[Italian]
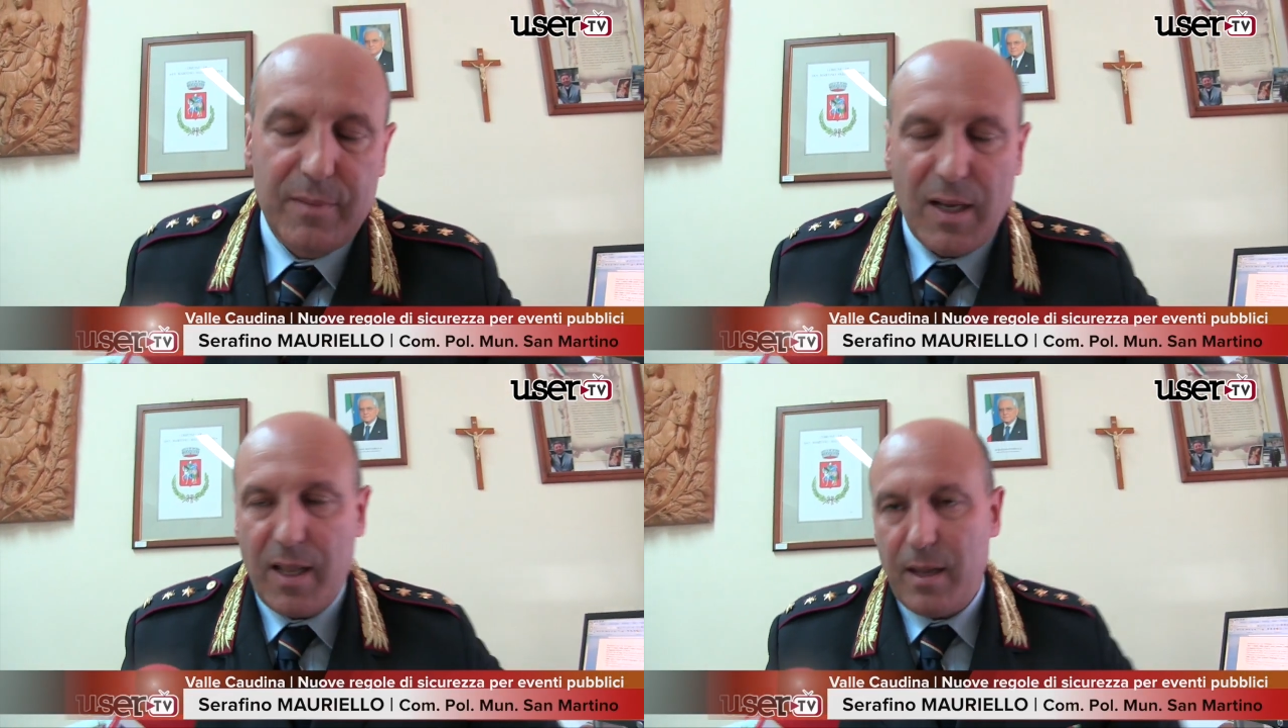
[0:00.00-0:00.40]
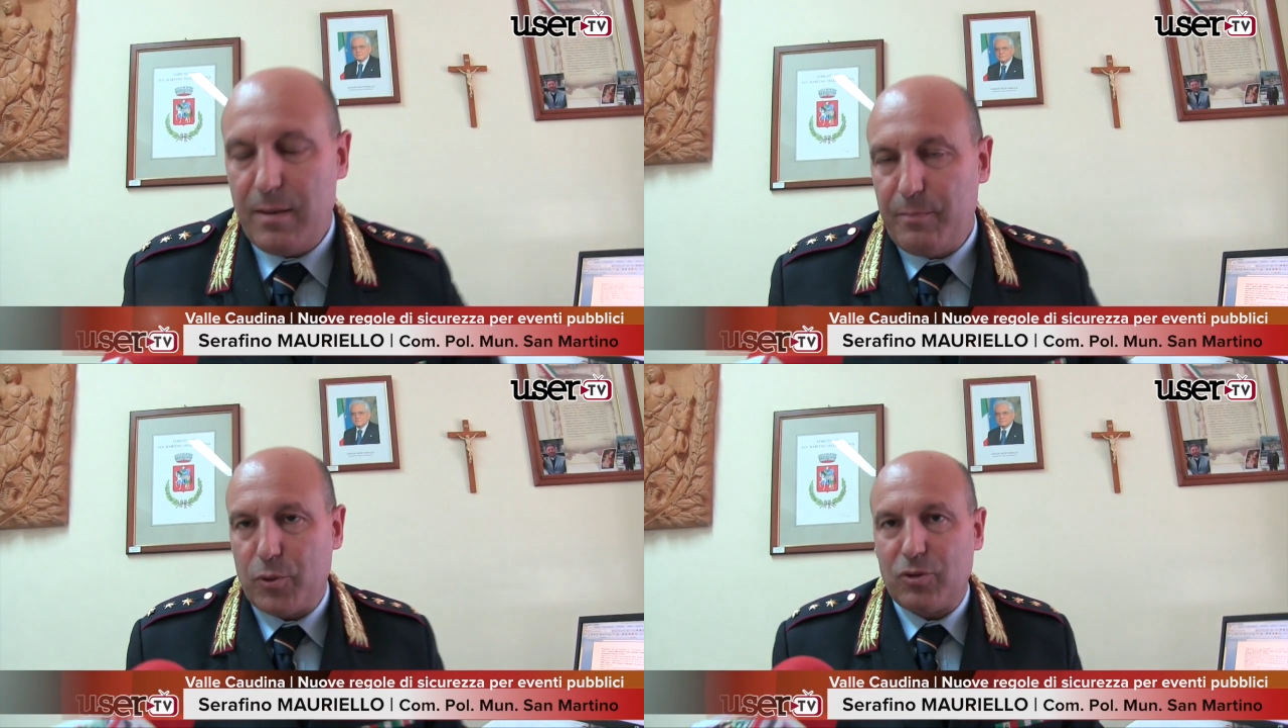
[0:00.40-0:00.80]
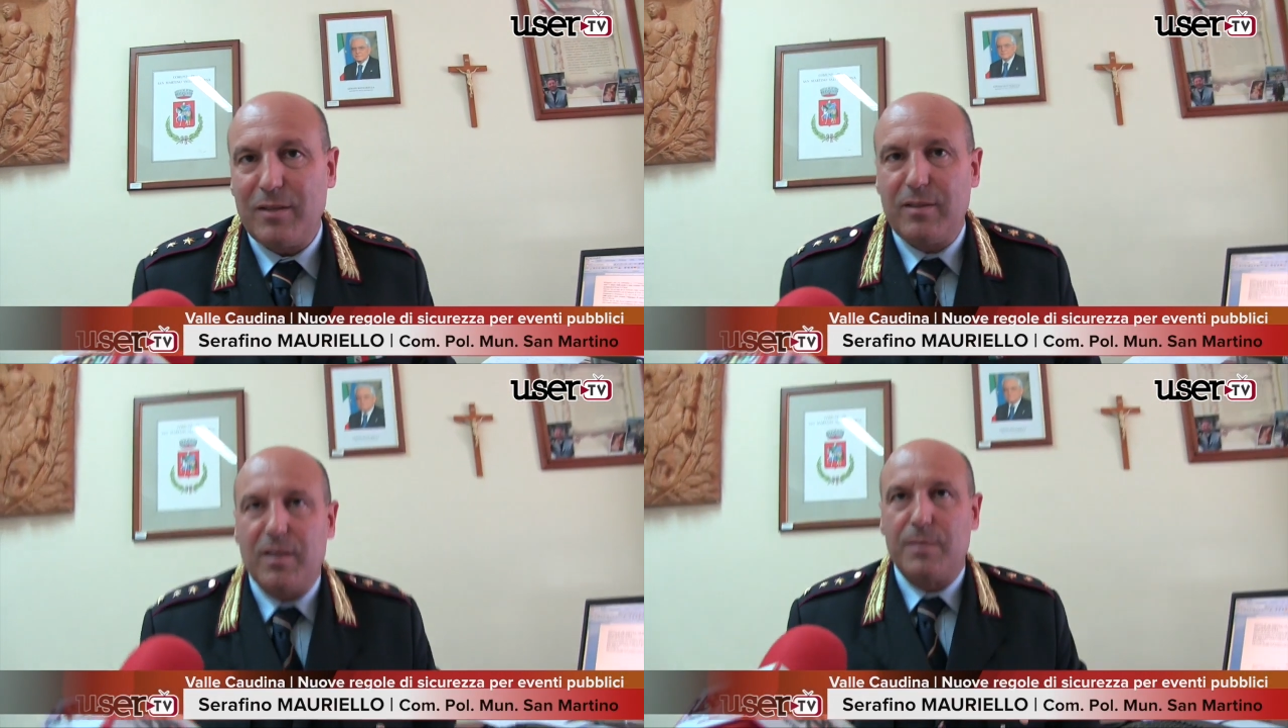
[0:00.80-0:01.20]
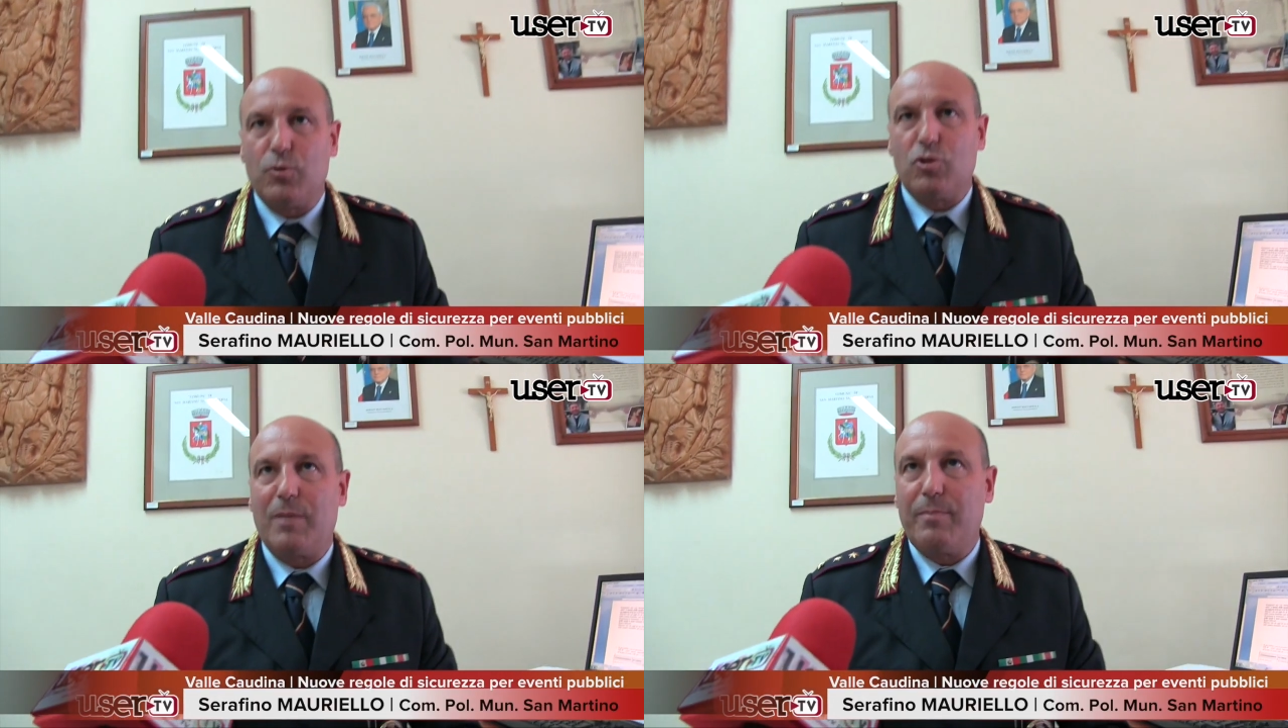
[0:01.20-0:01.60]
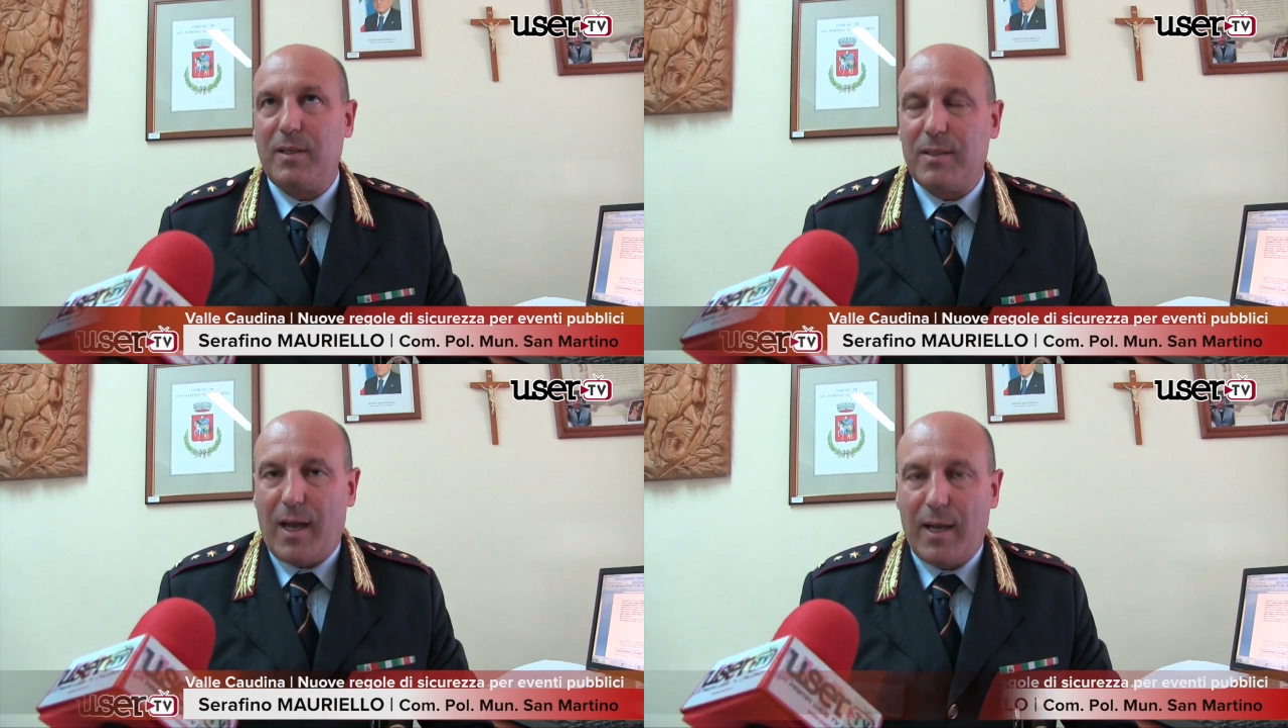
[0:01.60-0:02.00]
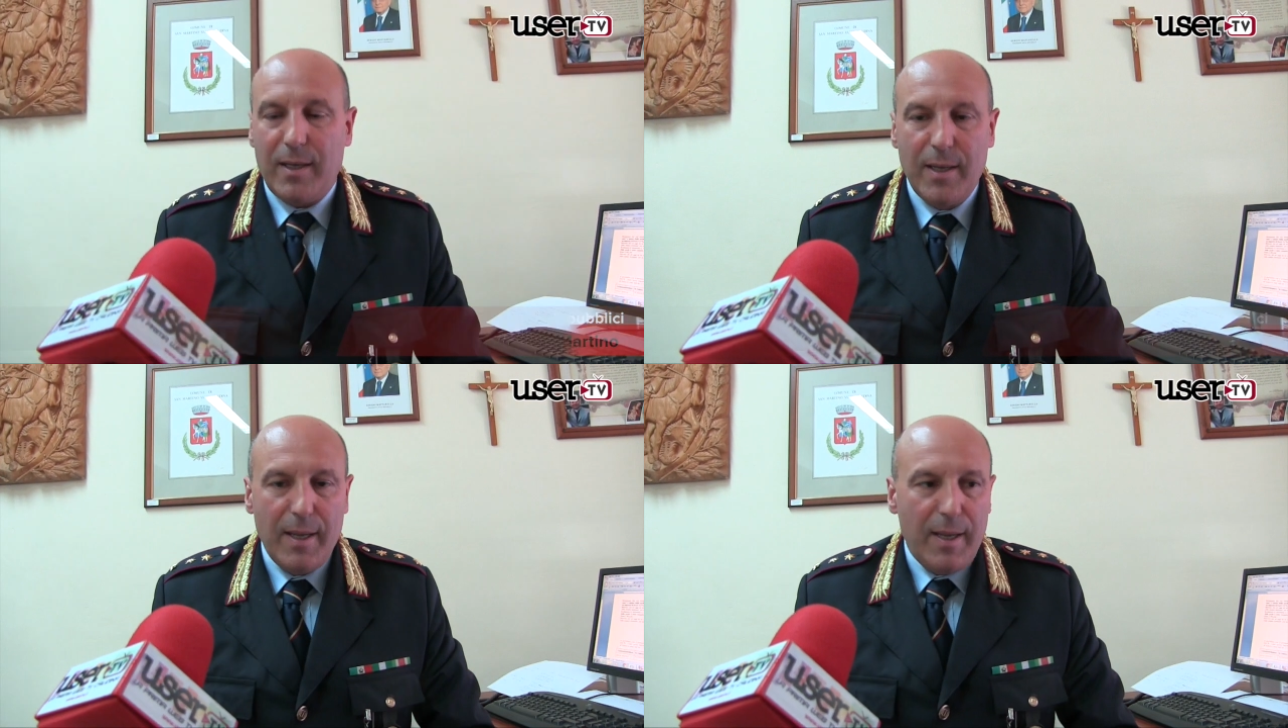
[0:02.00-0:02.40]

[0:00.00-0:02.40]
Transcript: delle importanti responsabilità,